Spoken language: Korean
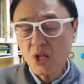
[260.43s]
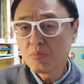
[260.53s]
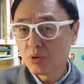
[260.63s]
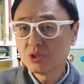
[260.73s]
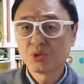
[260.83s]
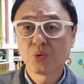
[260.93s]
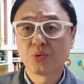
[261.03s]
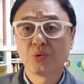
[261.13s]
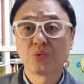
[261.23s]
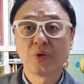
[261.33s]
뭐
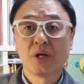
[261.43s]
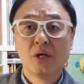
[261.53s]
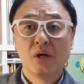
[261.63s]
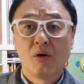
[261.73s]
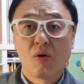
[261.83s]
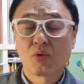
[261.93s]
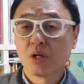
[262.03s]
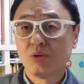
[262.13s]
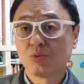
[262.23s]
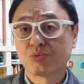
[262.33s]
2005년도에
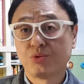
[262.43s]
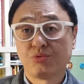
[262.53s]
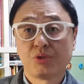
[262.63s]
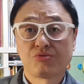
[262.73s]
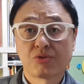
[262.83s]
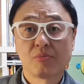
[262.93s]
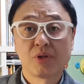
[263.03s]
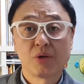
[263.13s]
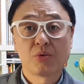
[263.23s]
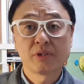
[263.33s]
억울한 일로 구치소에
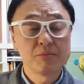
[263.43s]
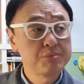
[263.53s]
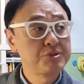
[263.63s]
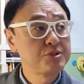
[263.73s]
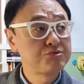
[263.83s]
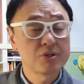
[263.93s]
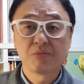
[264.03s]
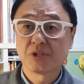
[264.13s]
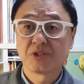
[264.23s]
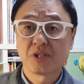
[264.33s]
수감되고 37일
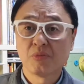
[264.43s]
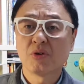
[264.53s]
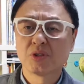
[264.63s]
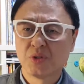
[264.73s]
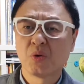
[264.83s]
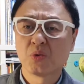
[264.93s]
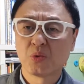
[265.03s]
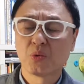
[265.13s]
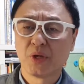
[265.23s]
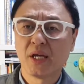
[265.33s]
수감됐으니까 뭐 그
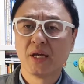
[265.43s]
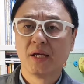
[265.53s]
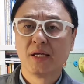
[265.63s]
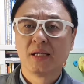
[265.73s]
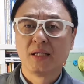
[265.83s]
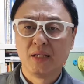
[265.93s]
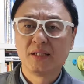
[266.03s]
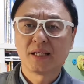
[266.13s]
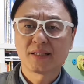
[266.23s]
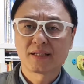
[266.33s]
정도의 있는
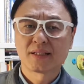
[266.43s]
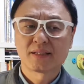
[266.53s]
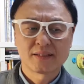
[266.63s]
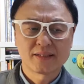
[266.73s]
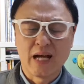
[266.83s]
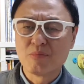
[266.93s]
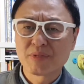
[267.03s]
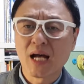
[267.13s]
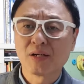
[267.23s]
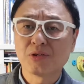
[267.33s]
게
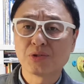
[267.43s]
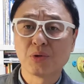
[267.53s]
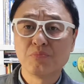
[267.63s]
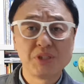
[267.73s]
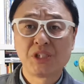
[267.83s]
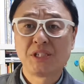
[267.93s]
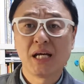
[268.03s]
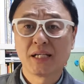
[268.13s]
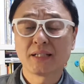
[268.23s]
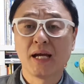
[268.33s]
감사한 거죠. 미치지
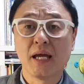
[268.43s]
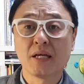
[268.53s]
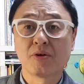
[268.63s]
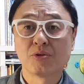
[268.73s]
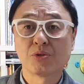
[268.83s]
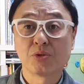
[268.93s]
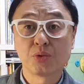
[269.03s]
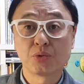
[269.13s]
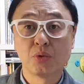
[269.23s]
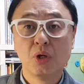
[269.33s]
않은 게 다행인 거죠.
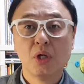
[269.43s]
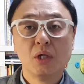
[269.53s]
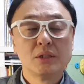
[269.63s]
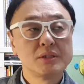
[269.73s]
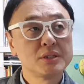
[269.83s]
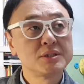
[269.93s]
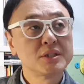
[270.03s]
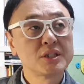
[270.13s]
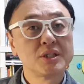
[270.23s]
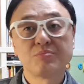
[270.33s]
그리고 또
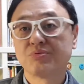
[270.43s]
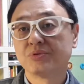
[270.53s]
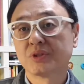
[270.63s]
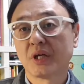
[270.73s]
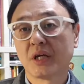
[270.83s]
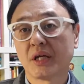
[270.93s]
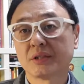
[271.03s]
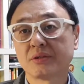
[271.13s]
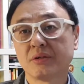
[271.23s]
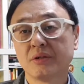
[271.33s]
세트장이
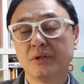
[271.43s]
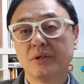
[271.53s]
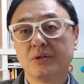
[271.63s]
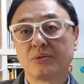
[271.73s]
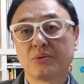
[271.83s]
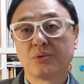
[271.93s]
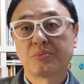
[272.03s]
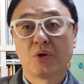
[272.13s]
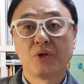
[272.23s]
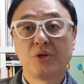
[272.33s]
붕괴해서 또
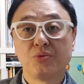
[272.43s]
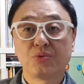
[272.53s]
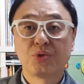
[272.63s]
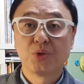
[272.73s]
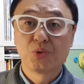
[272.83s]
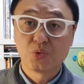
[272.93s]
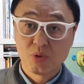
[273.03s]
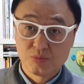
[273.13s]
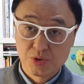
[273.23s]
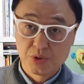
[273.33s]
병원에 6개월
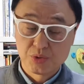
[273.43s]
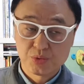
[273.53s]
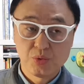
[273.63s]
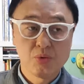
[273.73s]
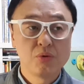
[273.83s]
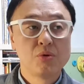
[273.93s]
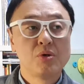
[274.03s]
동안 무너지고